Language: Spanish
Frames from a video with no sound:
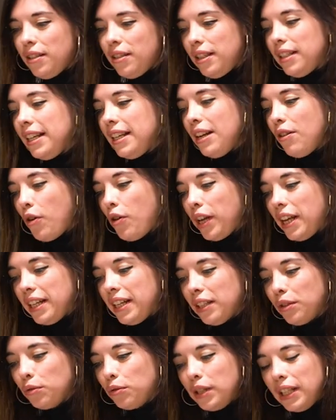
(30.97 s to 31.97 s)
Si lo
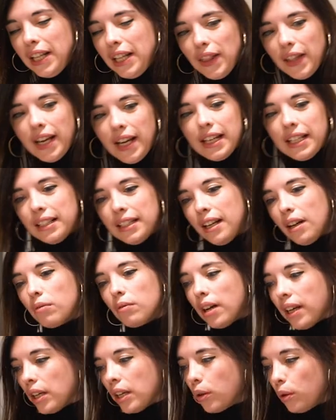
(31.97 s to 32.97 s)
quieres utilizar, ese
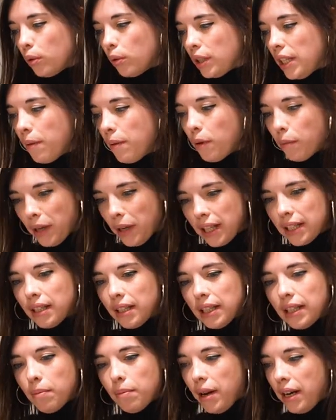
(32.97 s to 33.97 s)
lenguaje inclusivo,
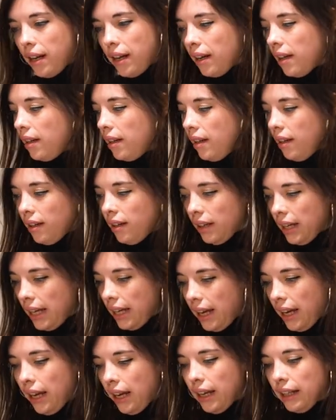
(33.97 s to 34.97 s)
precisamente para
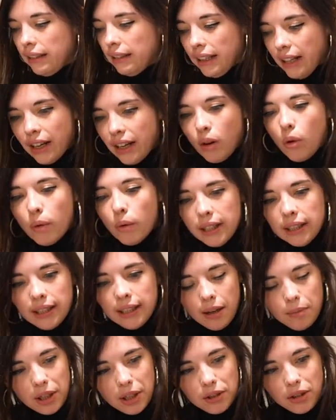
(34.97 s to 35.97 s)
eh, tener en
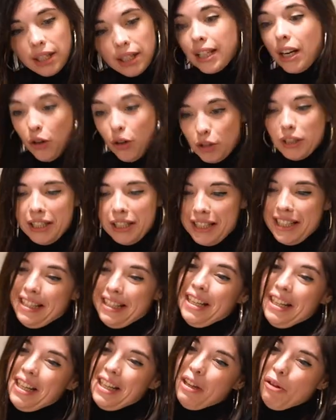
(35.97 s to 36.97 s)
cuenta personas que no se
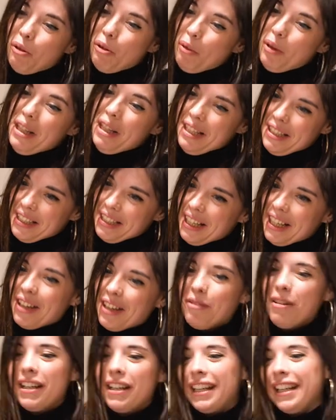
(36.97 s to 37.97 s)
sienten incluidas en el
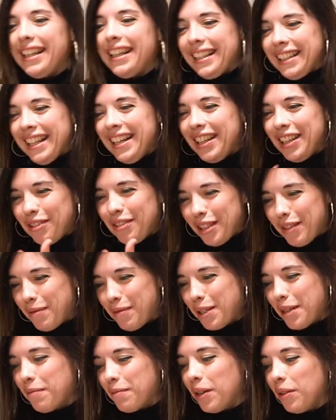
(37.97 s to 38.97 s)
lenguaje que, que
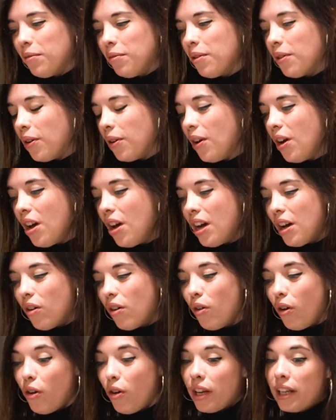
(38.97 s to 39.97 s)
usamos a menudo
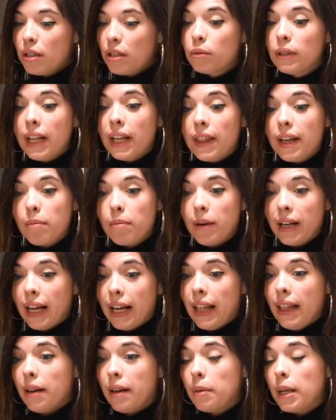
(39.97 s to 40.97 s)
o lo quieres utilizar
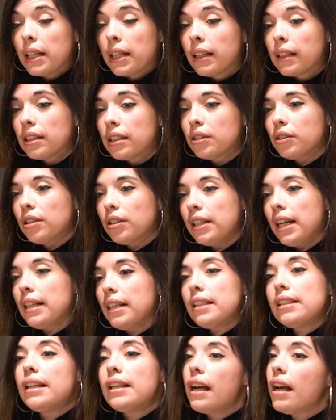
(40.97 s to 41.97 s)
para quedar bien en redes
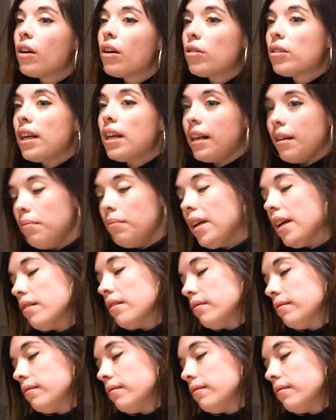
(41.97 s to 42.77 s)
sociales, ya la cosa cambia.